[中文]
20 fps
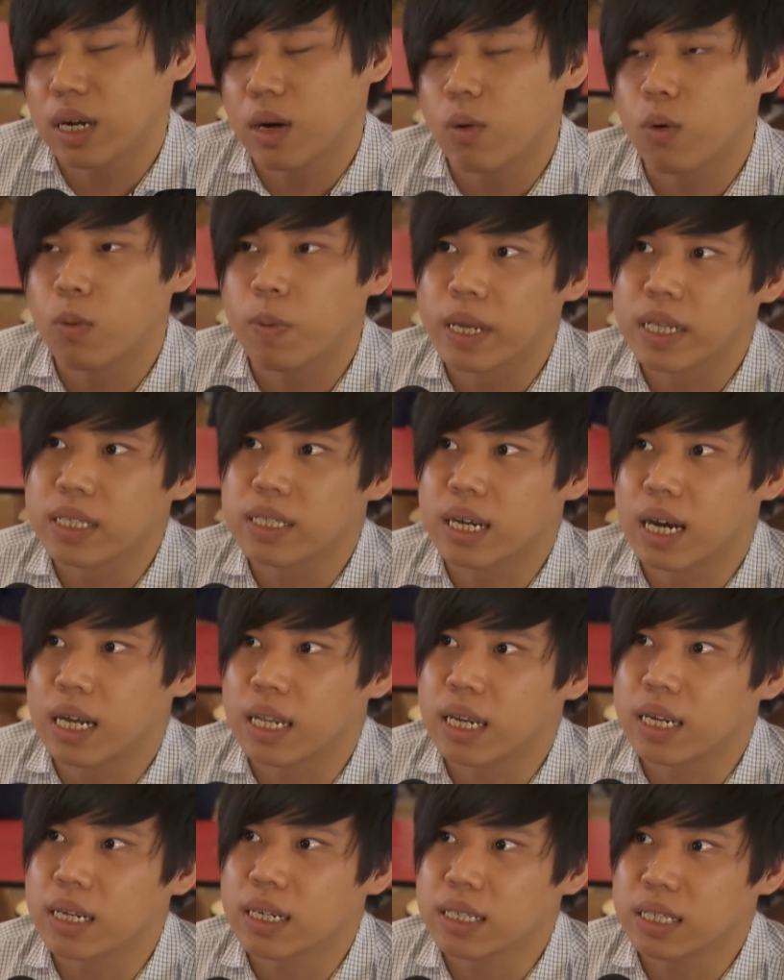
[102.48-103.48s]
在物品
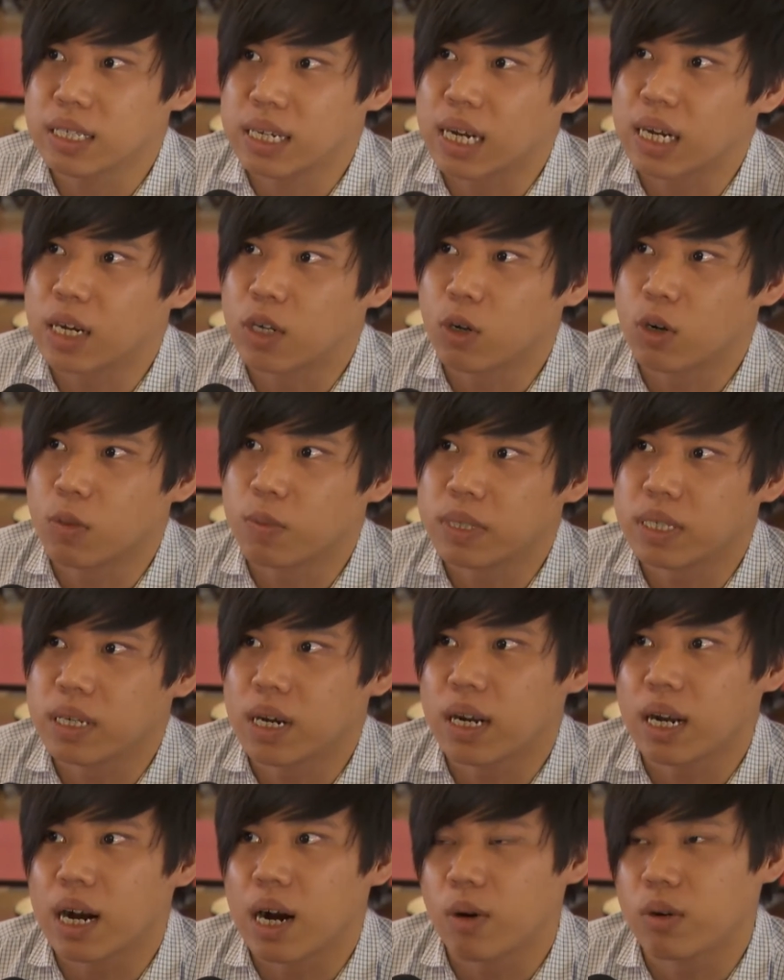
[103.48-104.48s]
价。价格都比
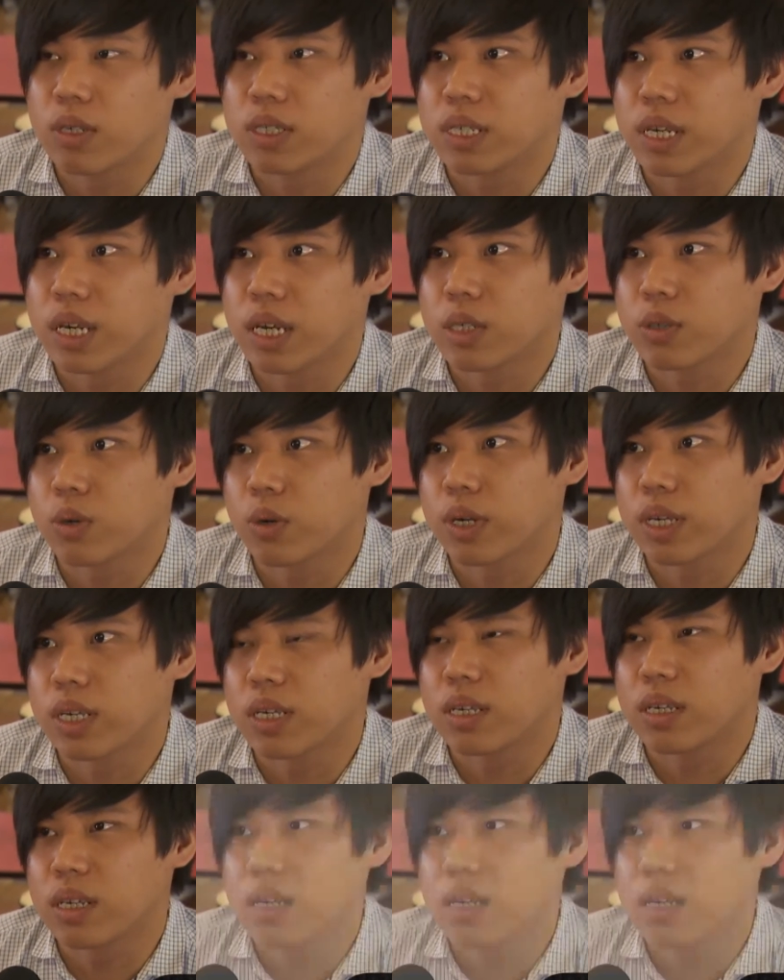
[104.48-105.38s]
较高一些，所以